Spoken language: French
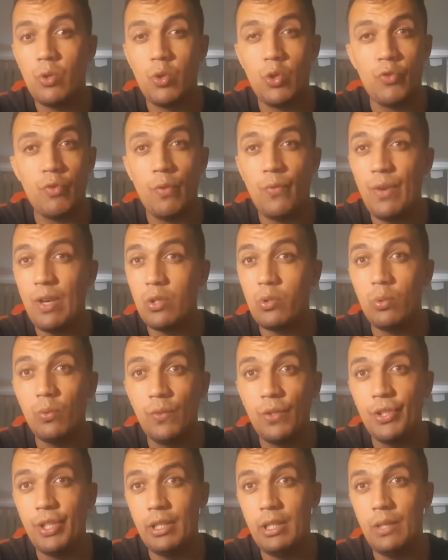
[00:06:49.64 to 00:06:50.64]
que je vais faire
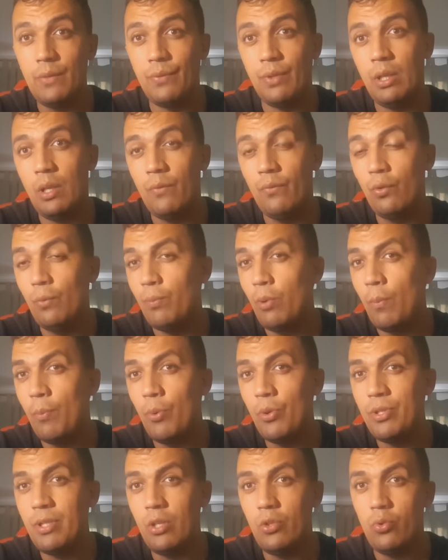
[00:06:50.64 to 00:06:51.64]
souvent des défis, vous
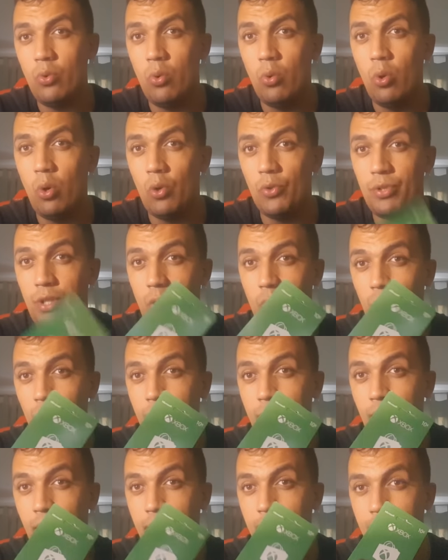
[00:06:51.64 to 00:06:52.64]
proposer du lourd en ce qui
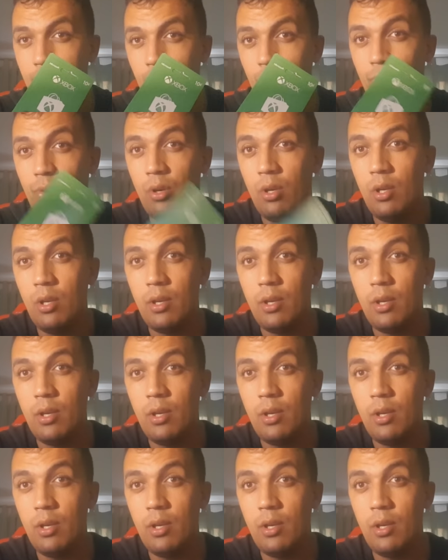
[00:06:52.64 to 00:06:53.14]
concerne les lots.